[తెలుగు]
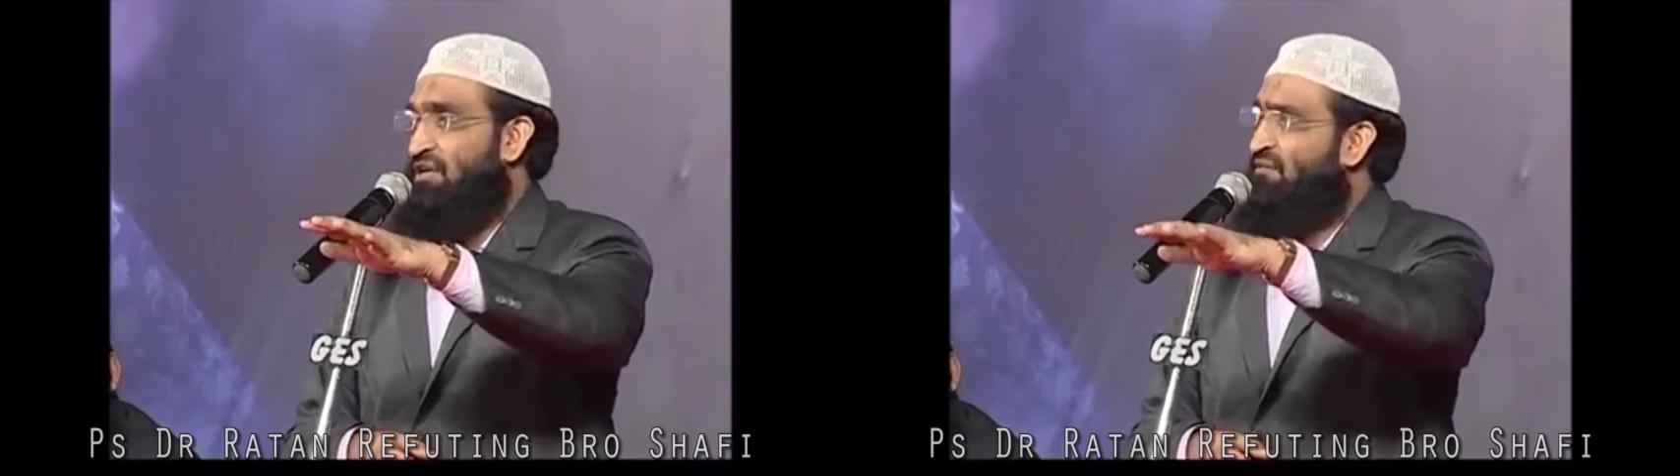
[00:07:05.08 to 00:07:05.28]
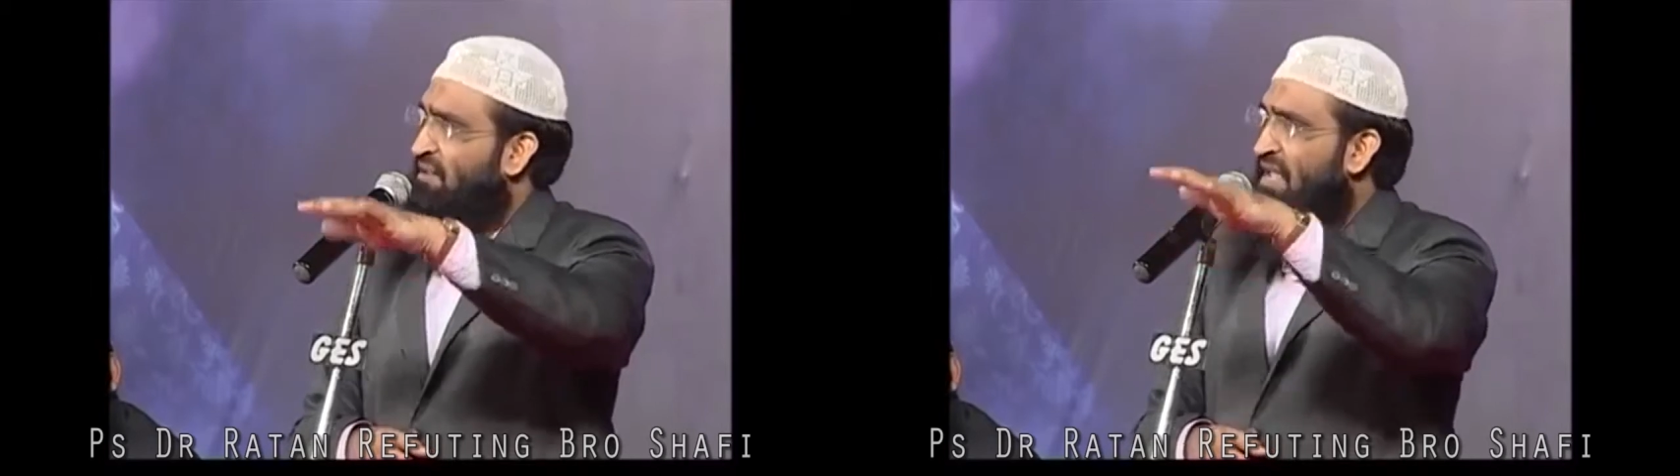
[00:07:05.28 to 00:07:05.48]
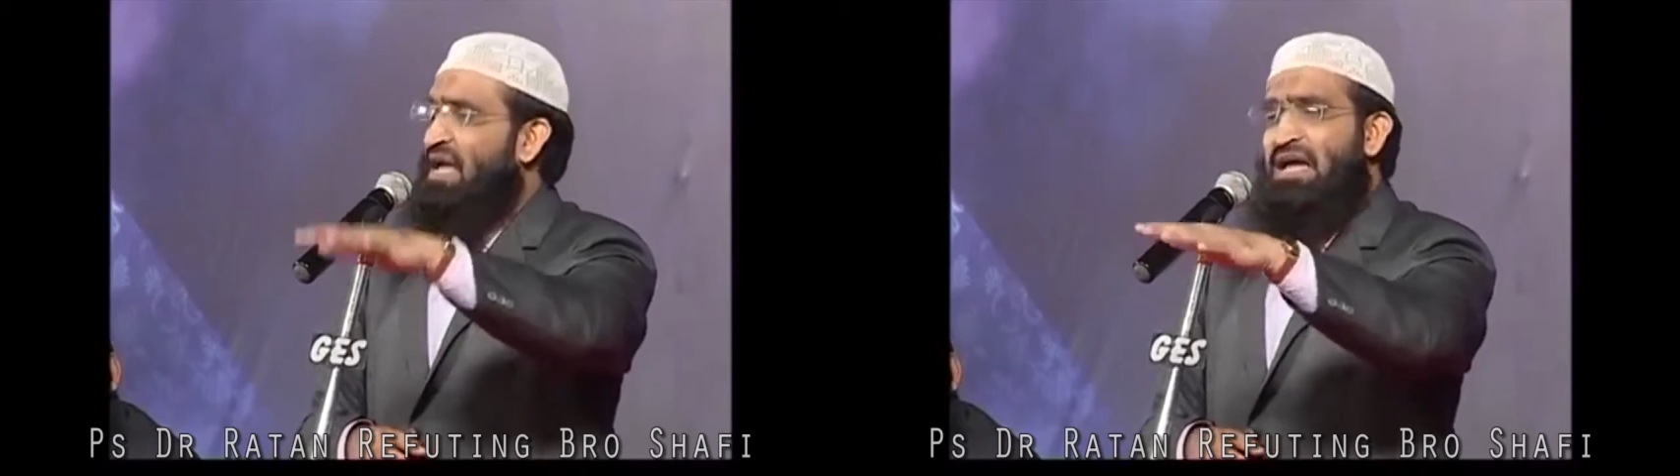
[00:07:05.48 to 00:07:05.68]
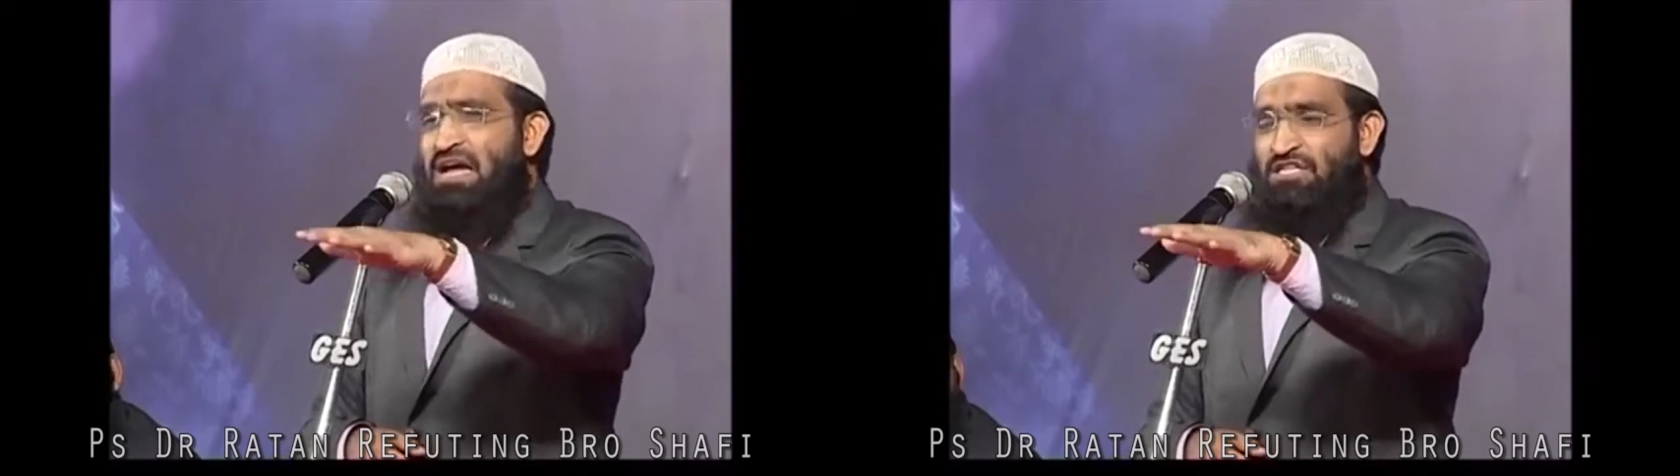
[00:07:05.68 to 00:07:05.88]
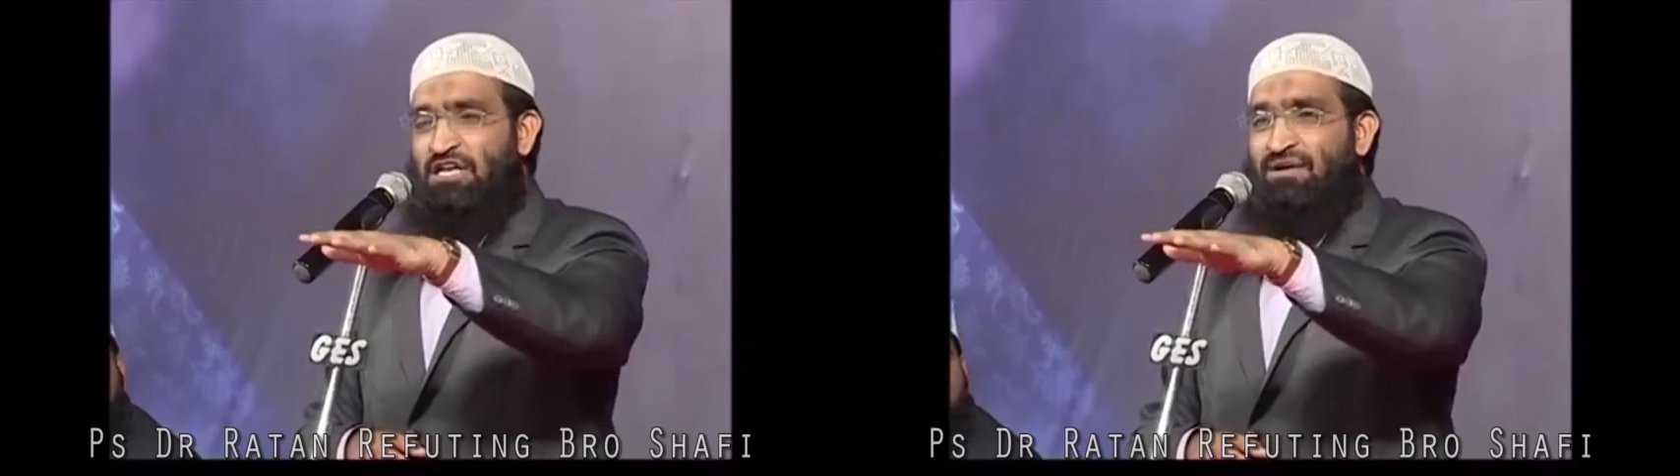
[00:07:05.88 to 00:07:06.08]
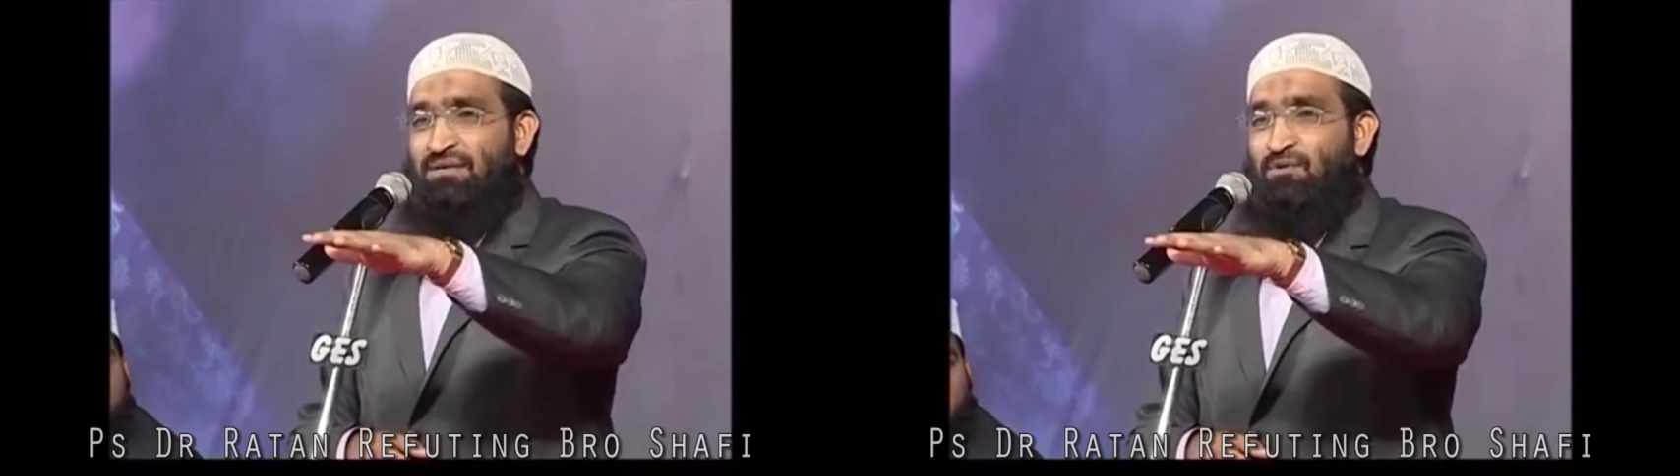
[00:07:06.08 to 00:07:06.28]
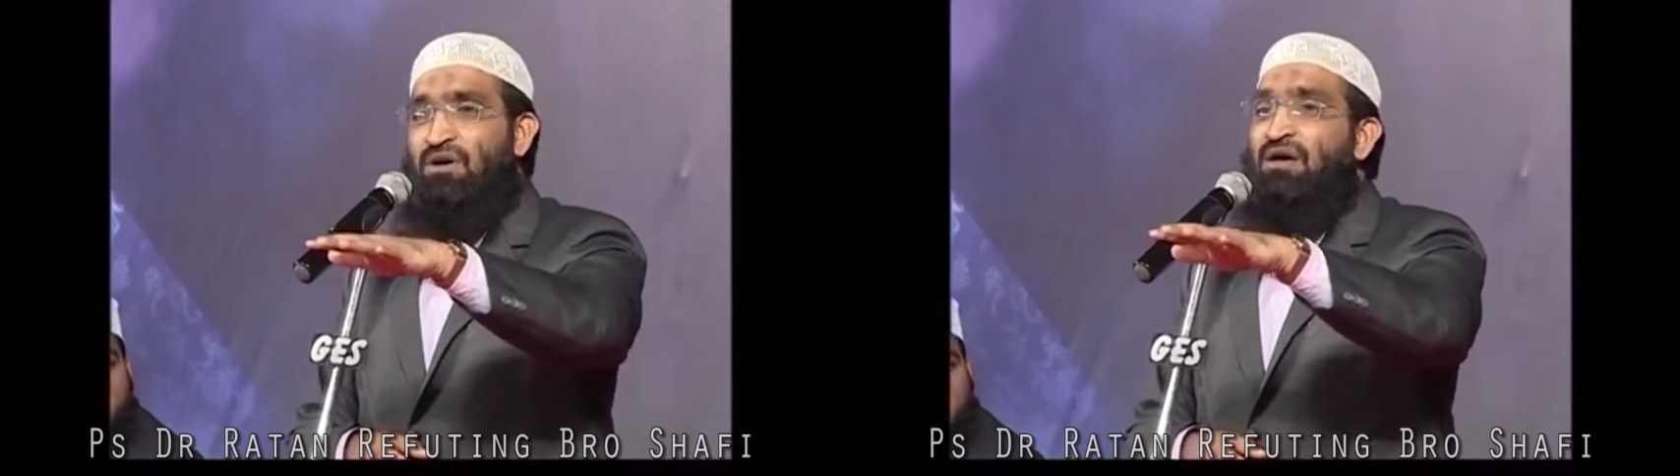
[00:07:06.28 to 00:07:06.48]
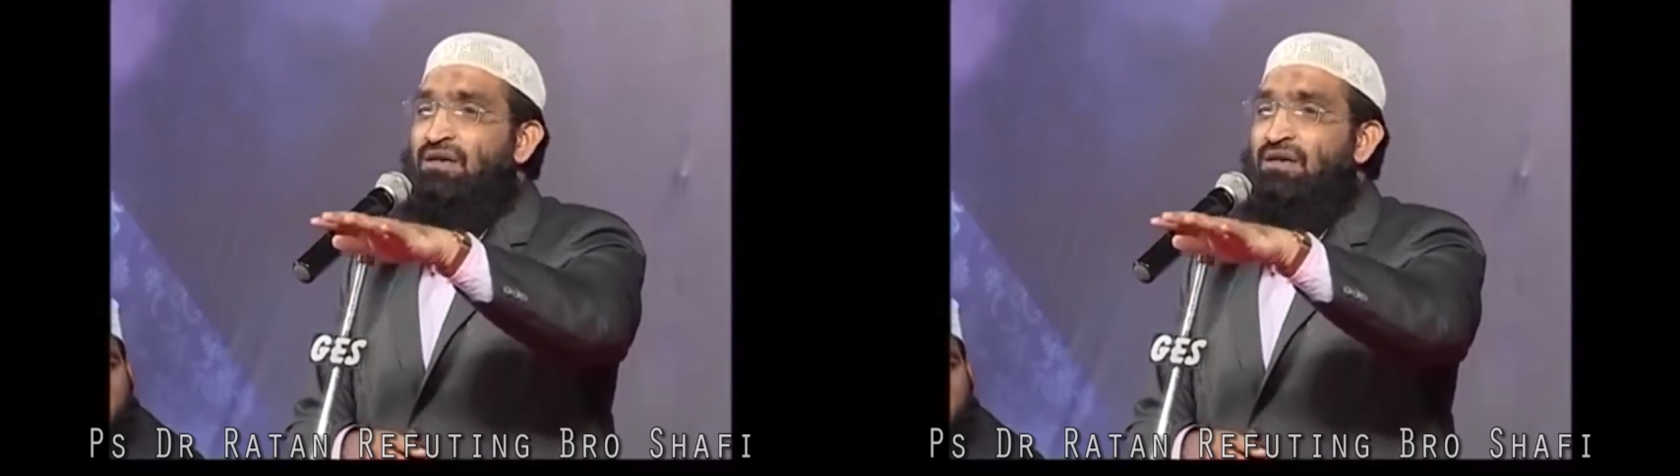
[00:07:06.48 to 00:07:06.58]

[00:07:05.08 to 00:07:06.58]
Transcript: ఆశీర్వాదం ఏకైక ఆశీర్వాదము